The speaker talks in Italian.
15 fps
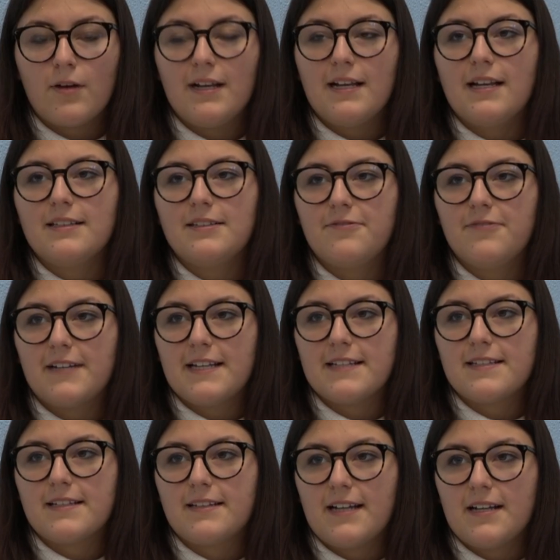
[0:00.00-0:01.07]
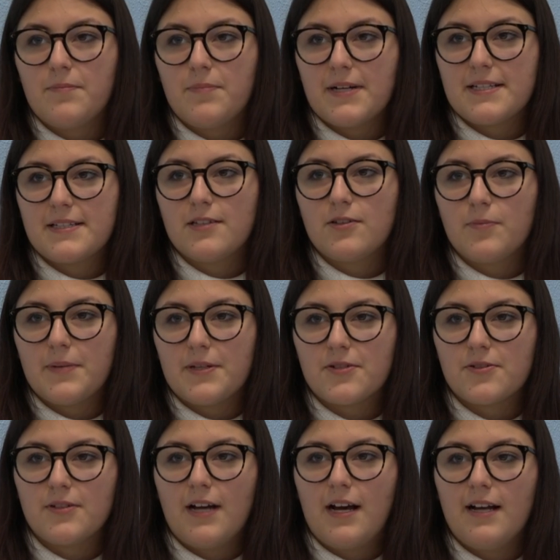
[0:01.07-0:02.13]
Qual è la differenza tra il prestito
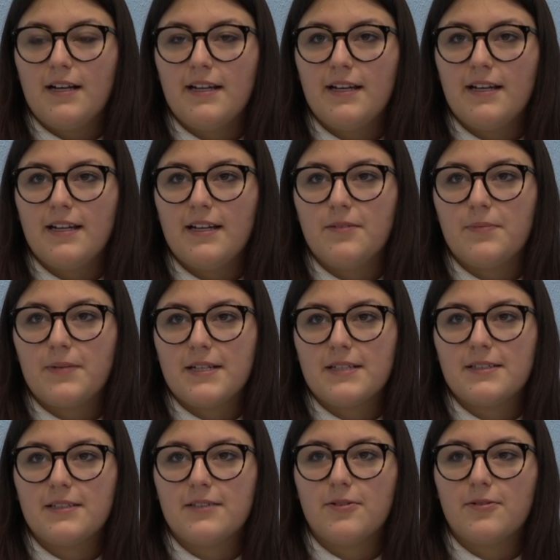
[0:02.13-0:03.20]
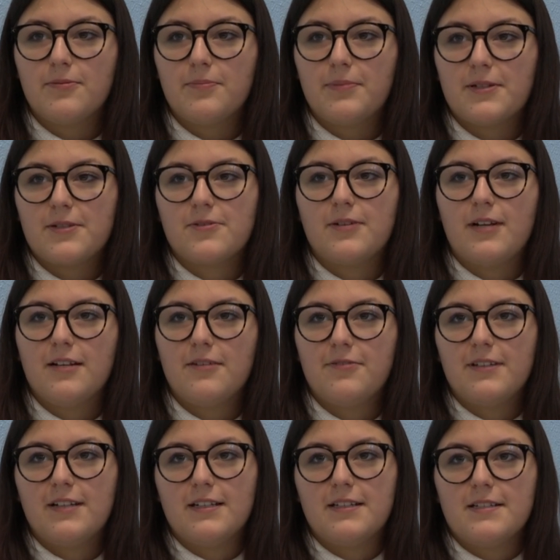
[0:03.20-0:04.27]
personale e il prestito personale
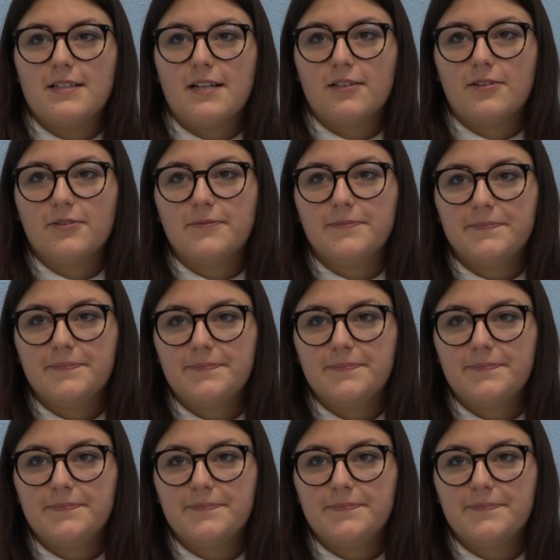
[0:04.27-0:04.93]
finalizzato?